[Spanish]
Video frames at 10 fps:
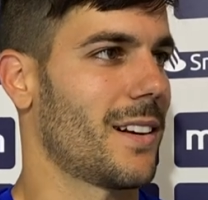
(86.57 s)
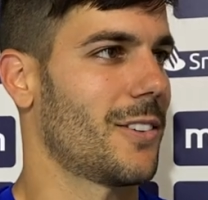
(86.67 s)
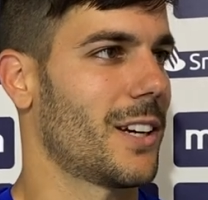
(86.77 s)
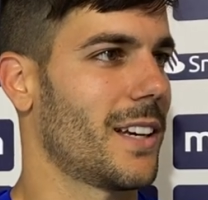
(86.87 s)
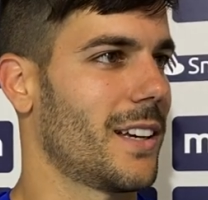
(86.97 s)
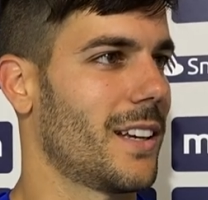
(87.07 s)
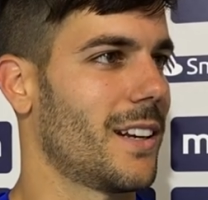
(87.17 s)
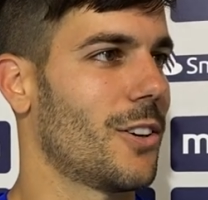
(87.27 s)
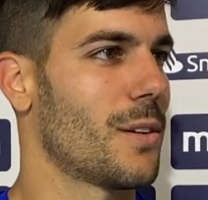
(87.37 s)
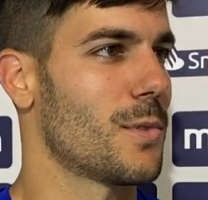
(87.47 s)
Creo que
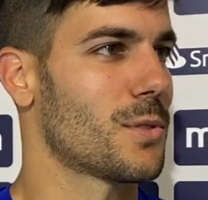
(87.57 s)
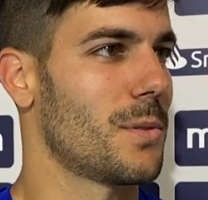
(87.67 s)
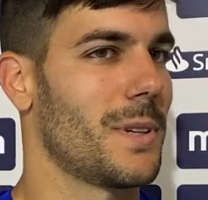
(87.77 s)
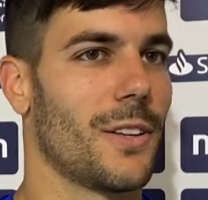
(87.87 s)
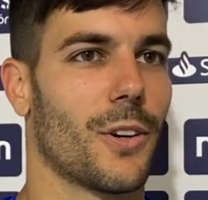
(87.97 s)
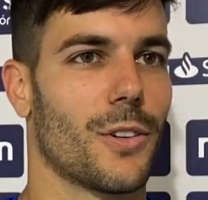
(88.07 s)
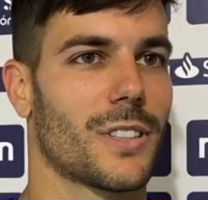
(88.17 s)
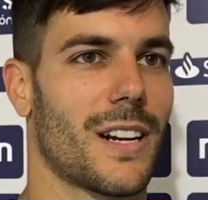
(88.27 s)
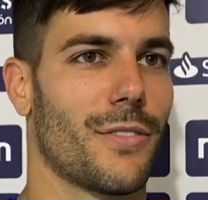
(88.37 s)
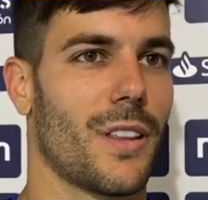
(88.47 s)
lo que hemos vivido con
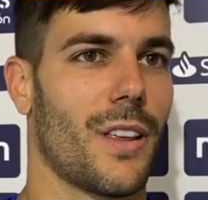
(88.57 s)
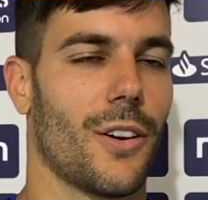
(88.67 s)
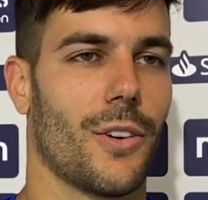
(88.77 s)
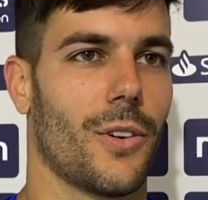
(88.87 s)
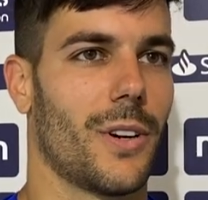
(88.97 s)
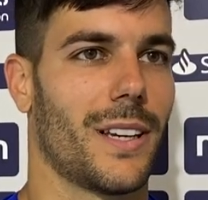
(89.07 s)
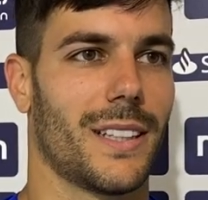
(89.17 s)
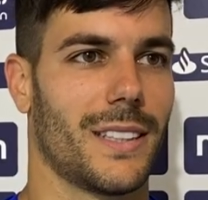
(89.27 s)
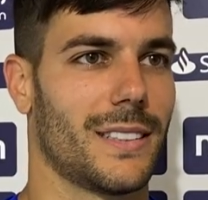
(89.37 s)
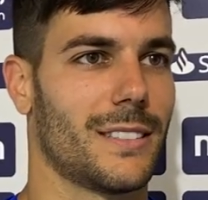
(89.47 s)
nuestra afición,
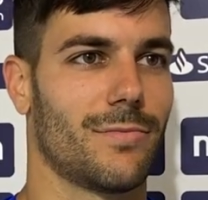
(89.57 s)
eh,